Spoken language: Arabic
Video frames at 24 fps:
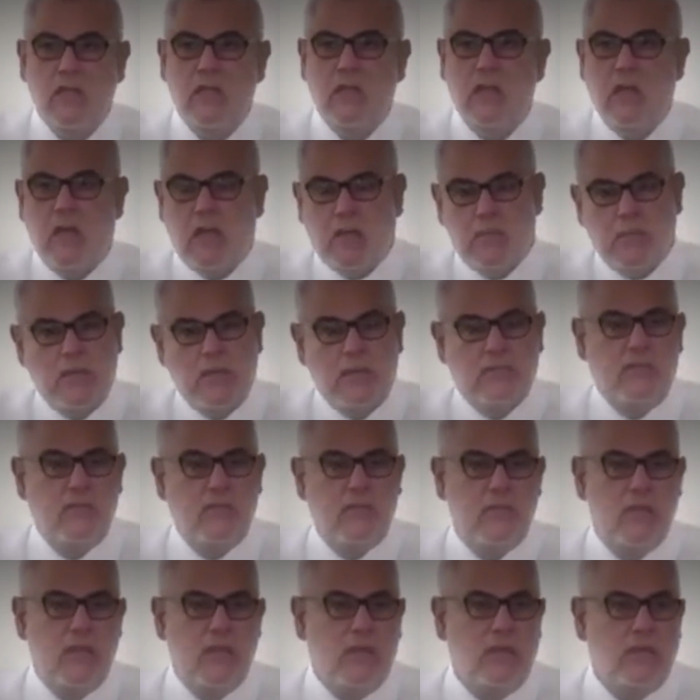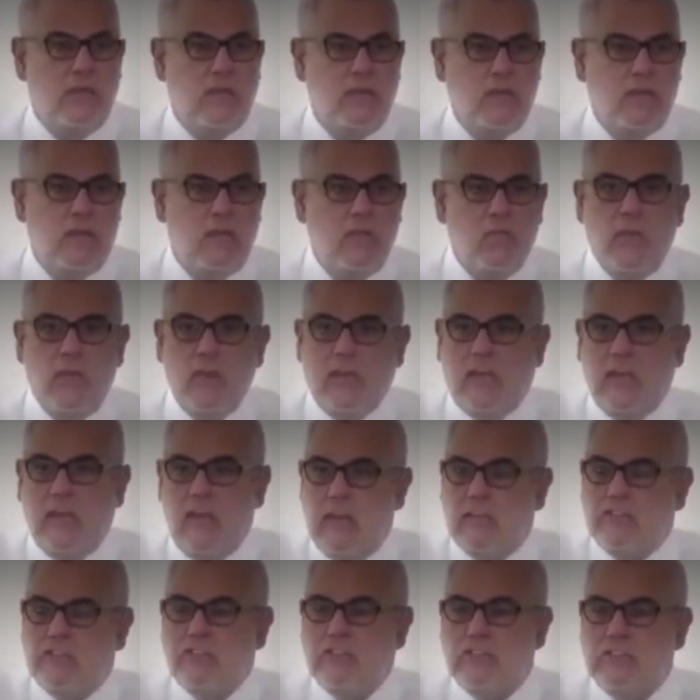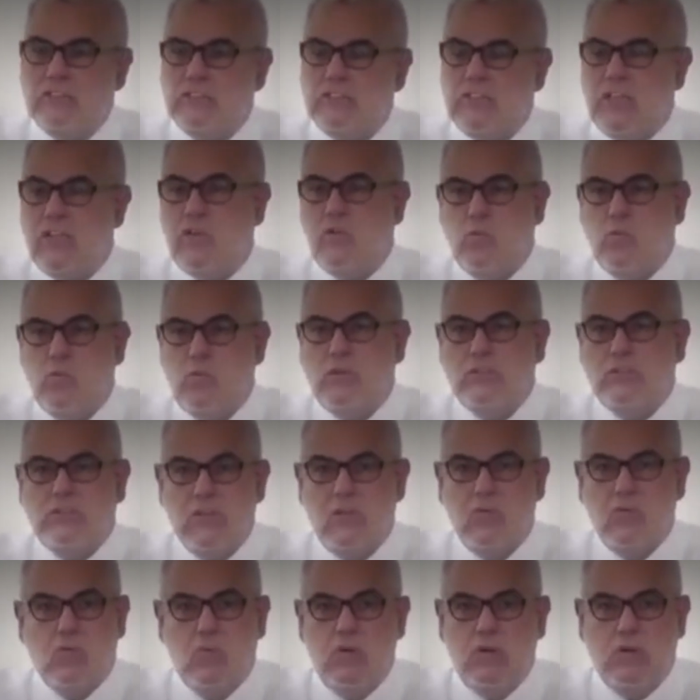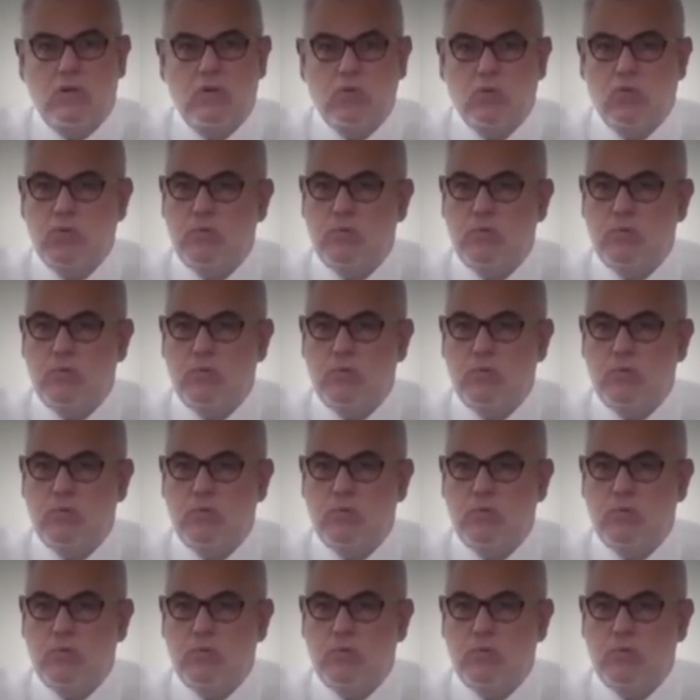70% 40% ولكن جيتي انت الاول انت هو الاول